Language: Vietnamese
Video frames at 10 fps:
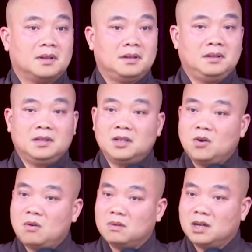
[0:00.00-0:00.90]
dựa trên
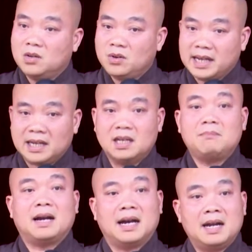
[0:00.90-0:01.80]
ngôn ngữ nói năng để
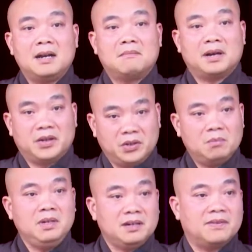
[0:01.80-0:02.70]
mà mà hiểu
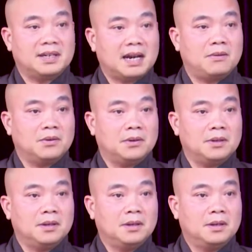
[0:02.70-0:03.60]
biết và trao đổi
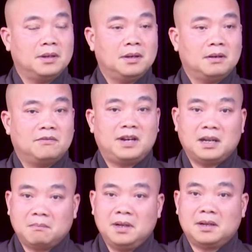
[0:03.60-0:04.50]
và
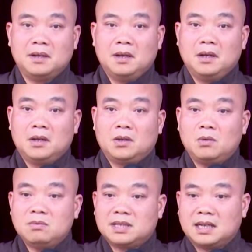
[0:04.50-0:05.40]
đặc biệt
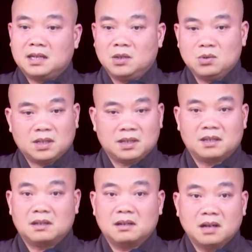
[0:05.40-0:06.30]
chúng sanh hữu
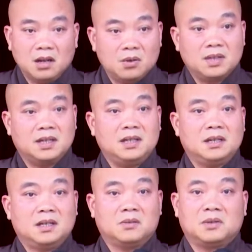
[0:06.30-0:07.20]
tình đều gì
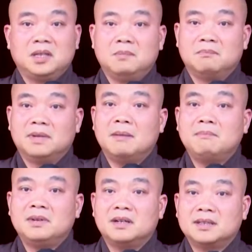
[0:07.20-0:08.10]
đều chìm
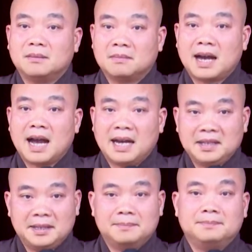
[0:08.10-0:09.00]
đắm ở trong ái
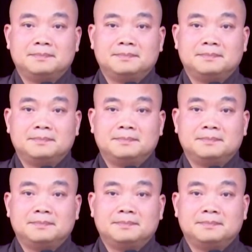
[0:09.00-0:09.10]
nhiễm